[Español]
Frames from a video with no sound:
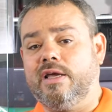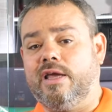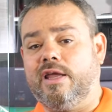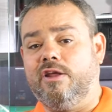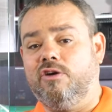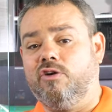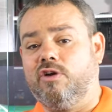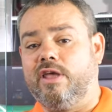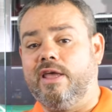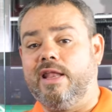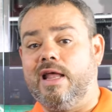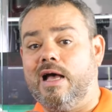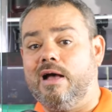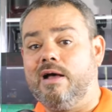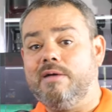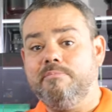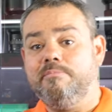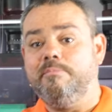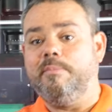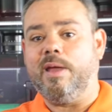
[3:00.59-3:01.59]
creo que
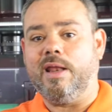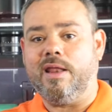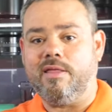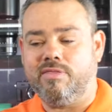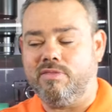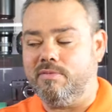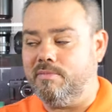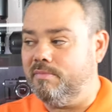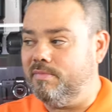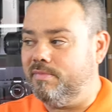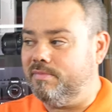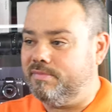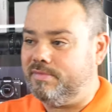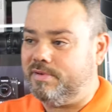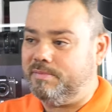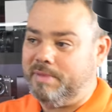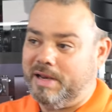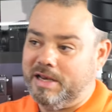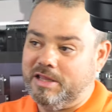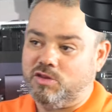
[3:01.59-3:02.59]
era
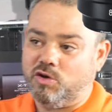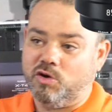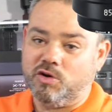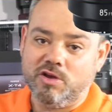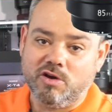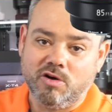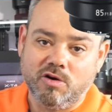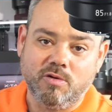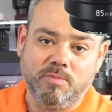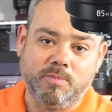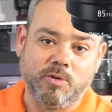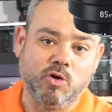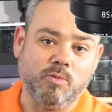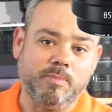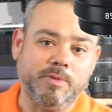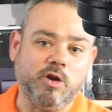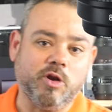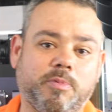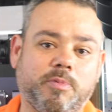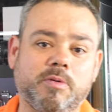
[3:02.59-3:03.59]
meritorio, o por lo
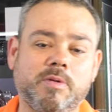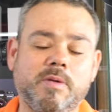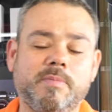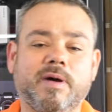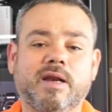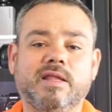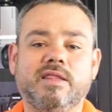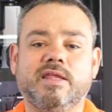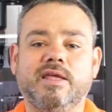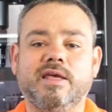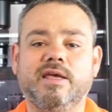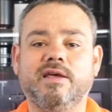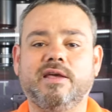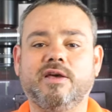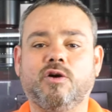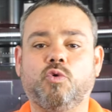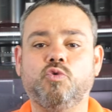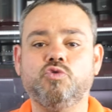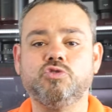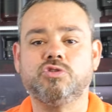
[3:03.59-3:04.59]
por mi
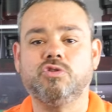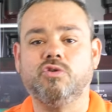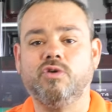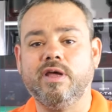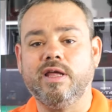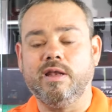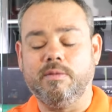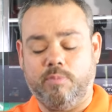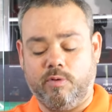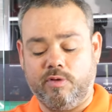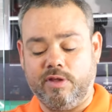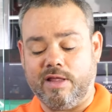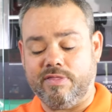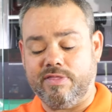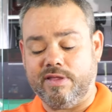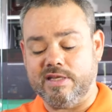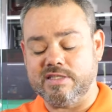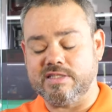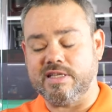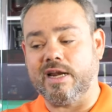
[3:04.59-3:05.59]
parte justo, el poder
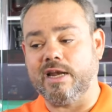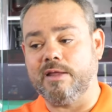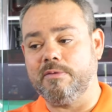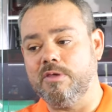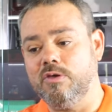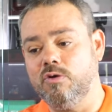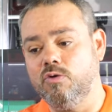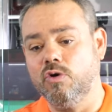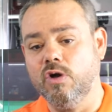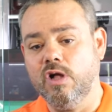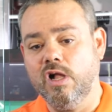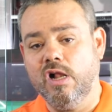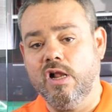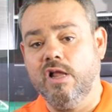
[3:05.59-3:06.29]
hacer esta review